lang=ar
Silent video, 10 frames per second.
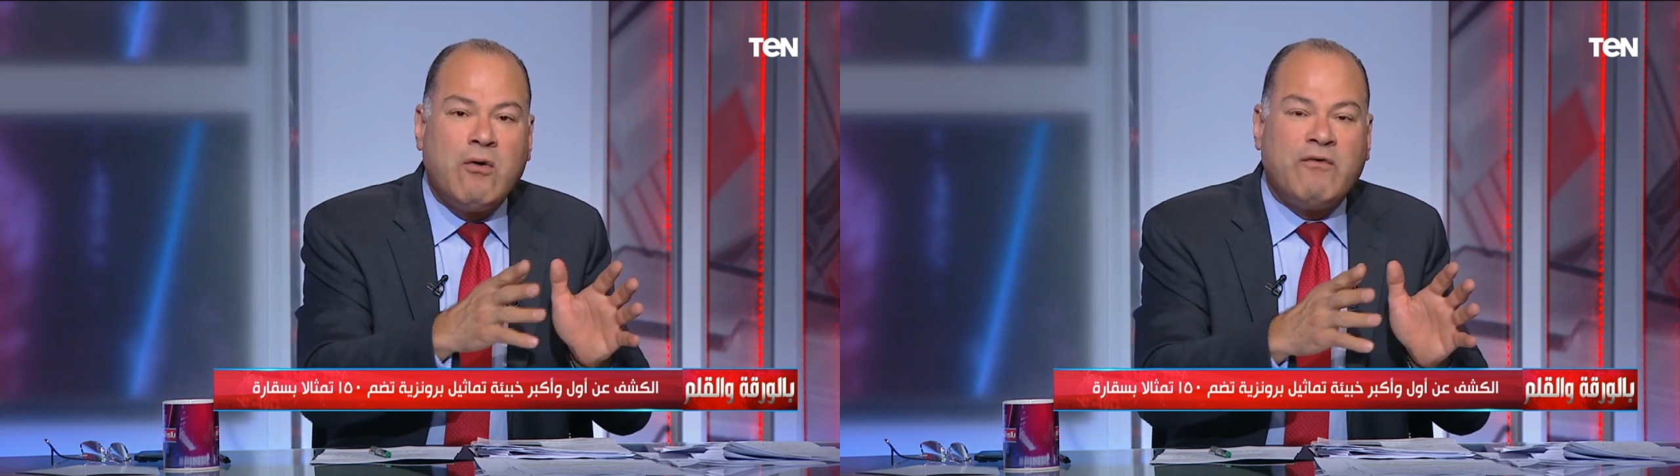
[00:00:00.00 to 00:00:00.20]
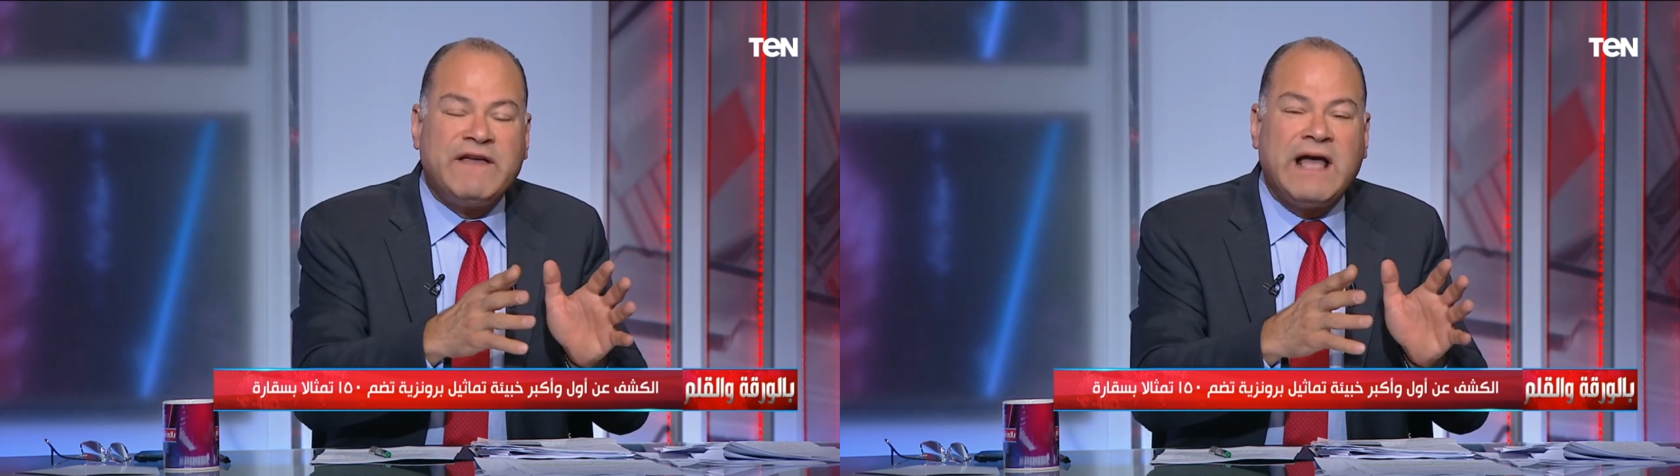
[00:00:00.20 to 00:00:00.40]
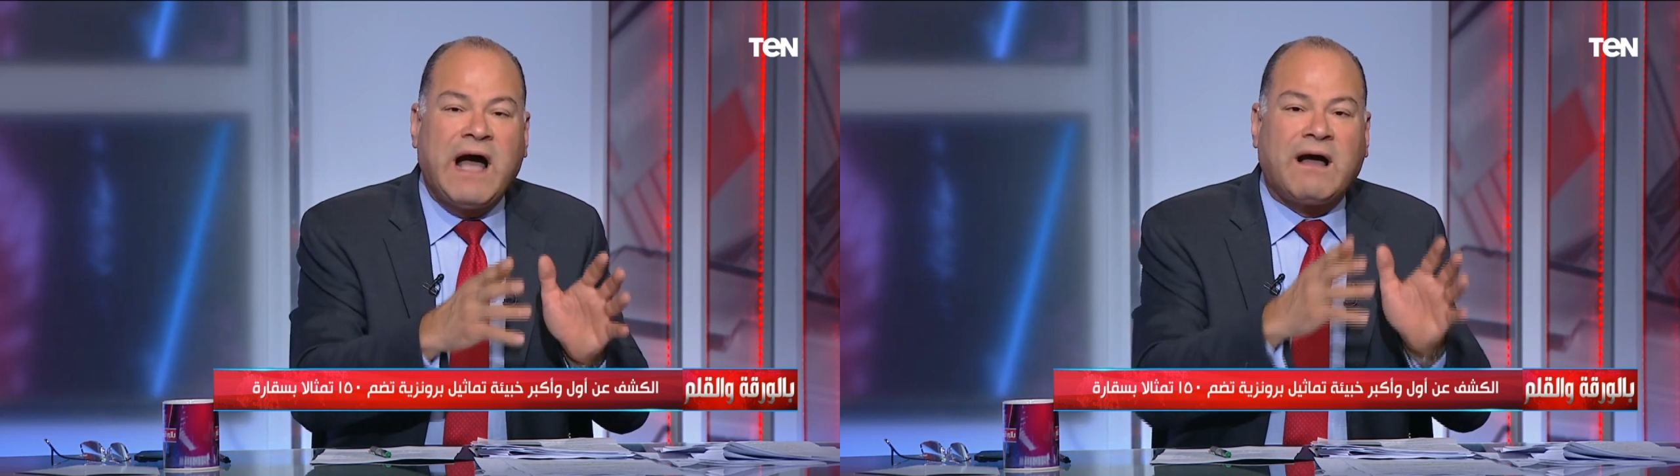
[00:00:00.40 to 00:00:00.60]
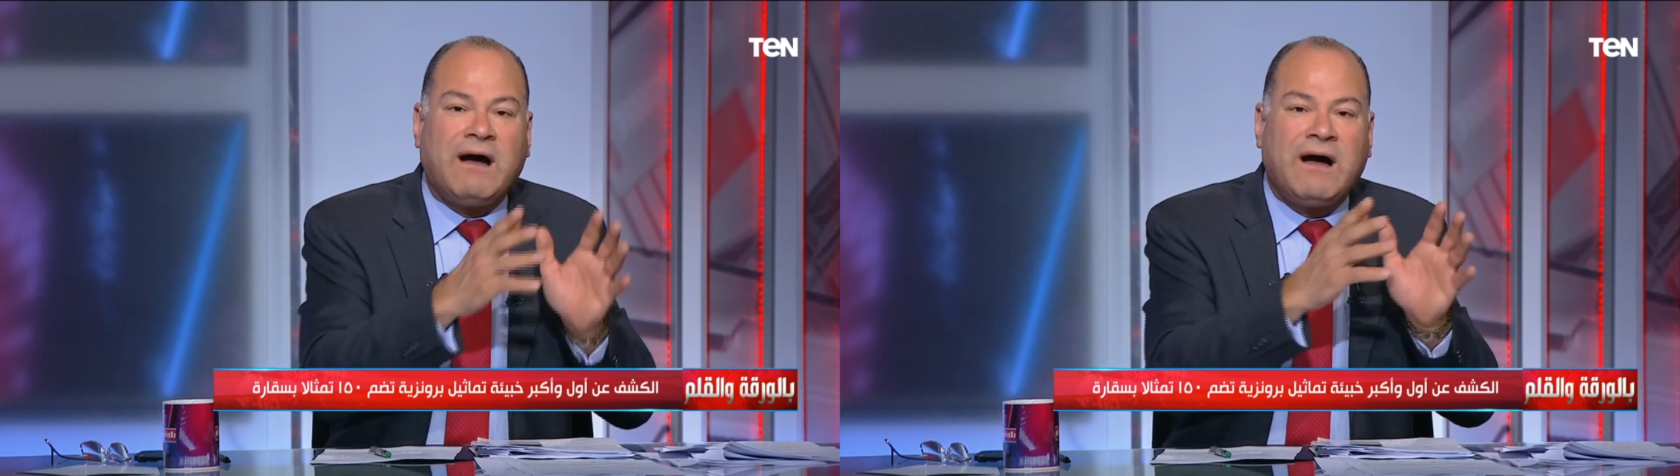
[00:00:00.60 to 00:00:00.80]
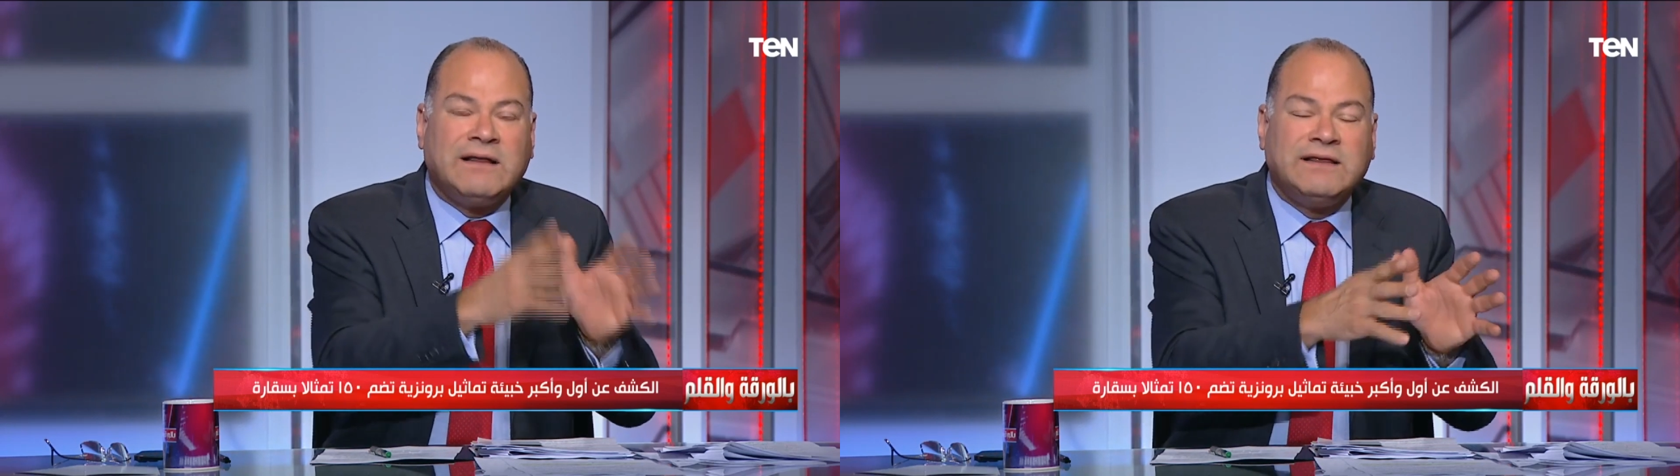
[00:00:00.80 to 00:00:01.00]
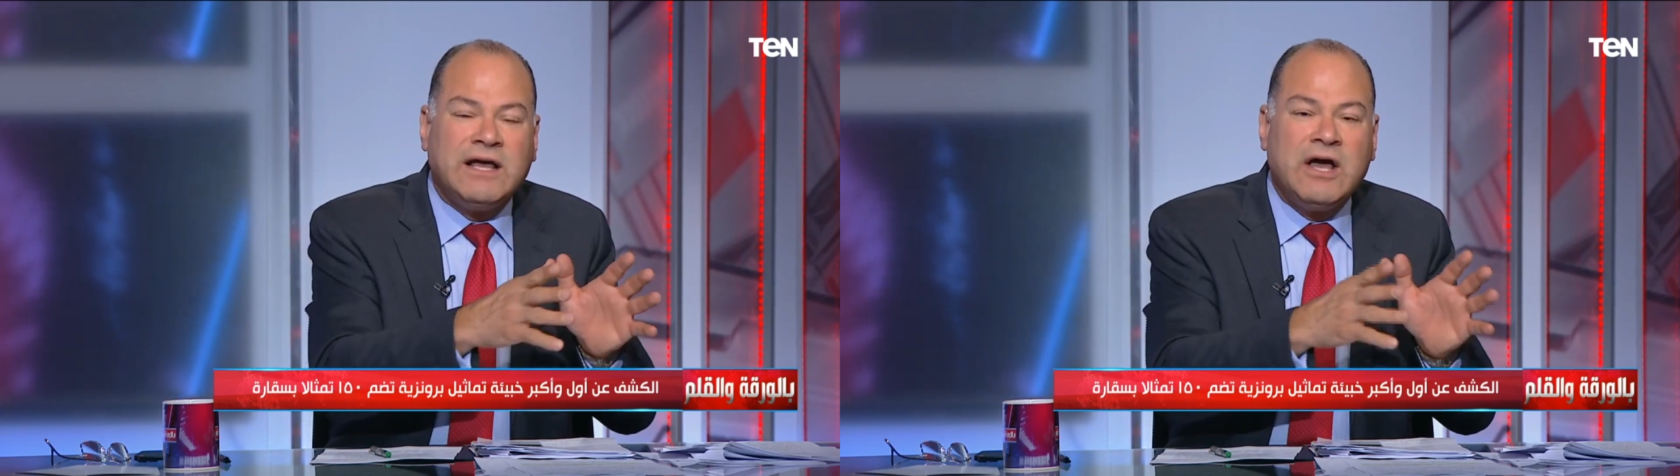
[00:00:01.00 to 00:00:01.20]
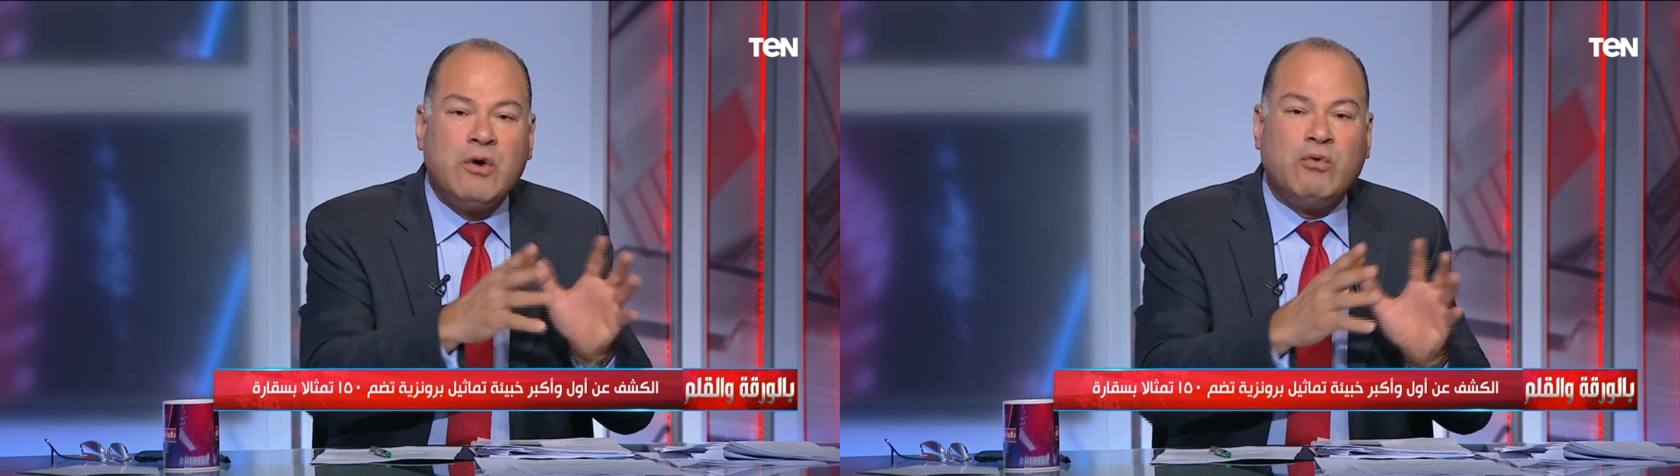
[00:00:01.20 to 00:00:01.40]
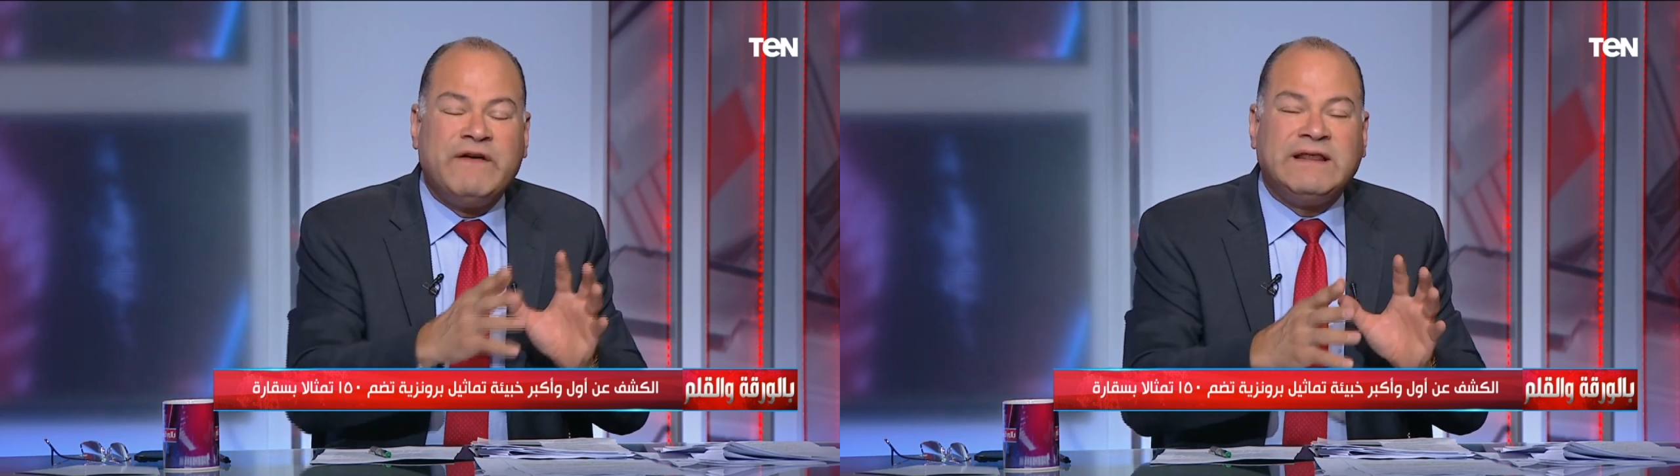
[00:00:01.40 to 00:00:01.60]
وفيه احقاد
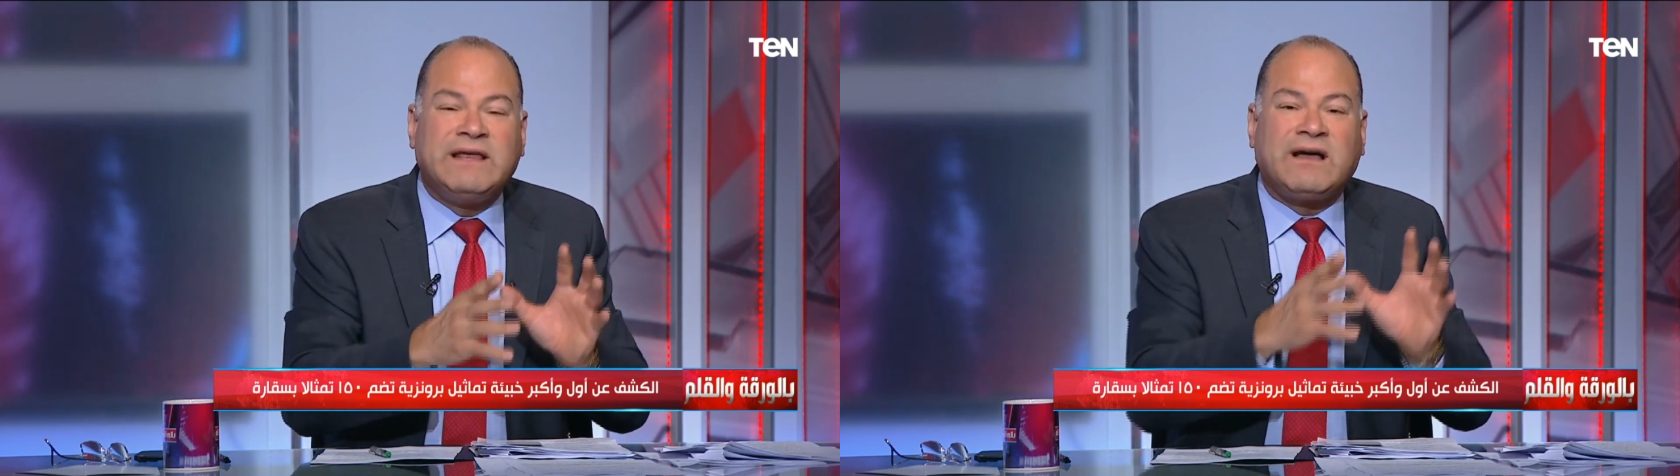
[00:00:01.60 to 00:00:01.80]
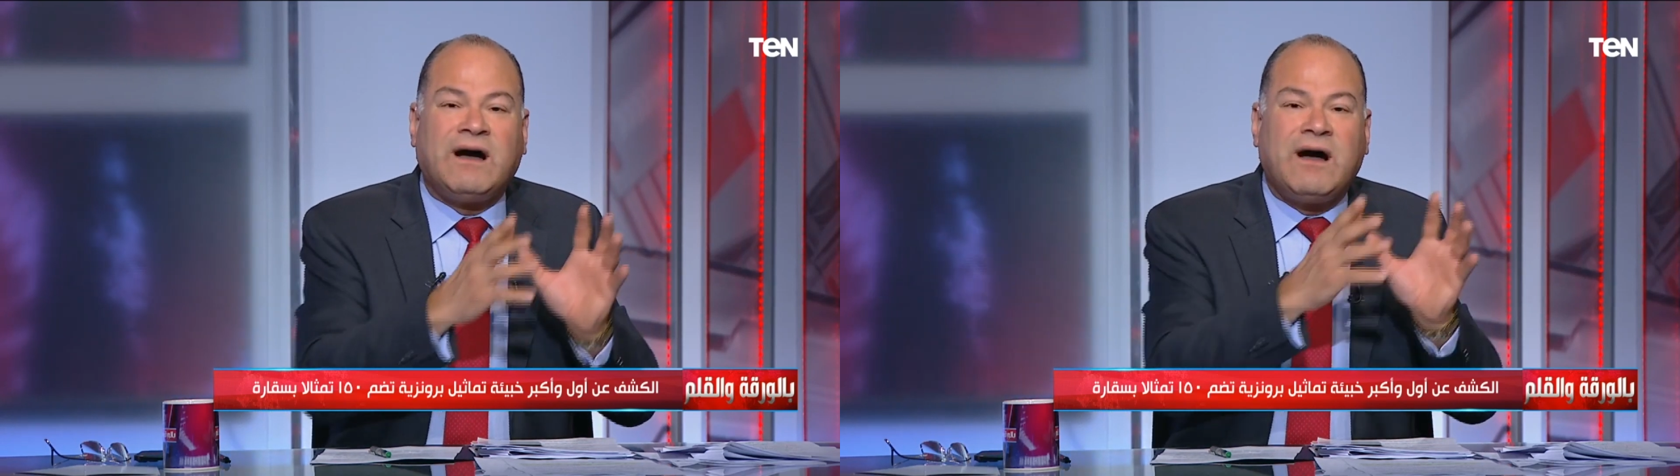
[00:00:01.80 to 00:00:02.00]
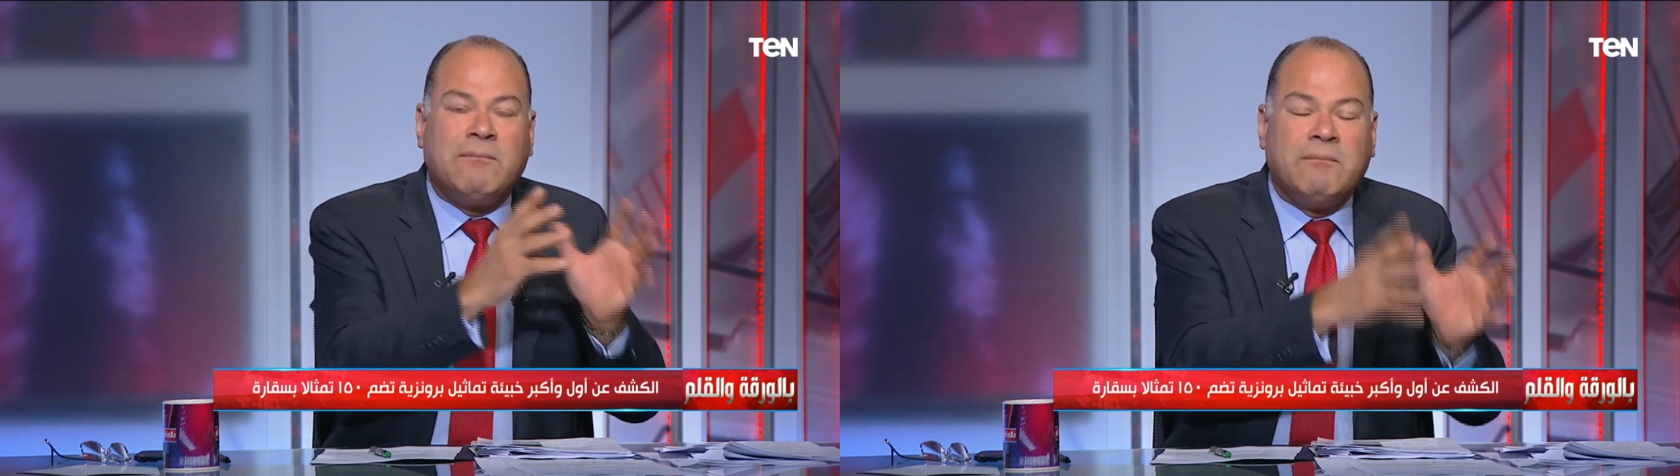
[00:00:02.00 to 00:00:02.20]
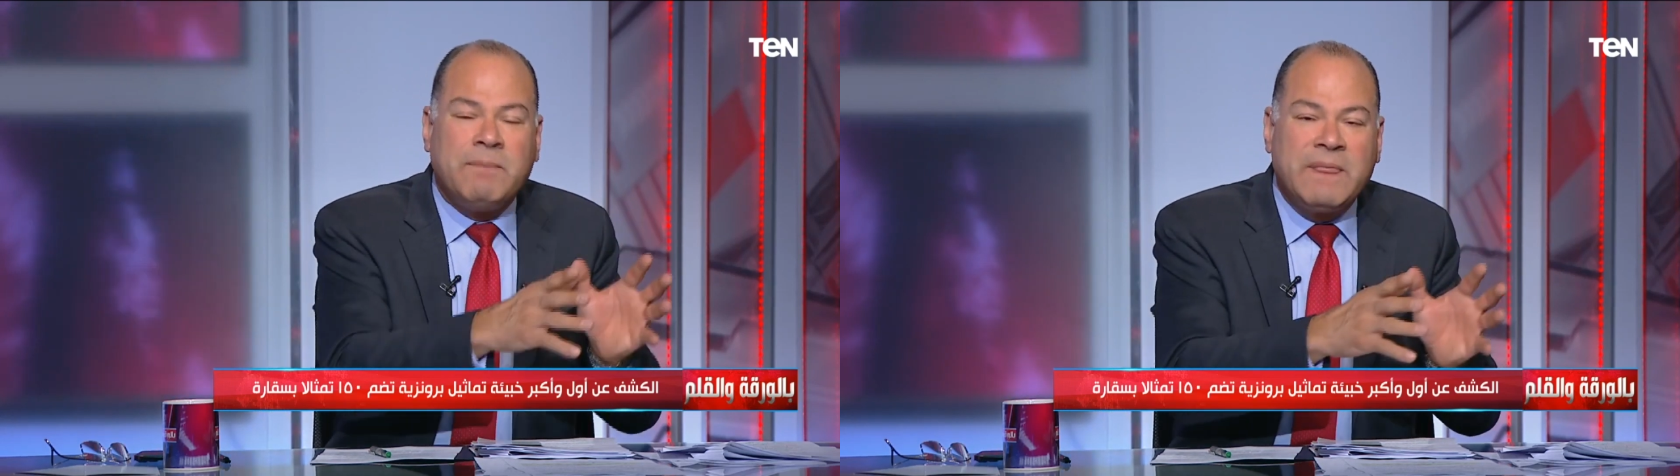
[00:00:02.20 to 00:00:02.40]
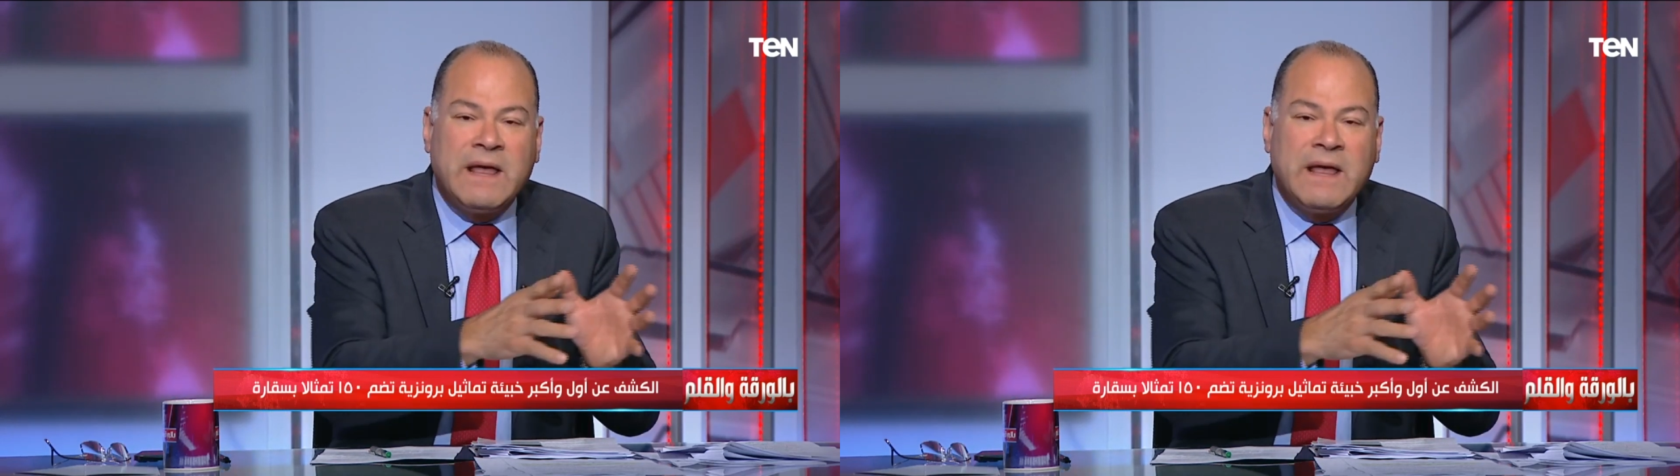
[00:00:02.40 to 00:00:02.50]
وفيه انتقام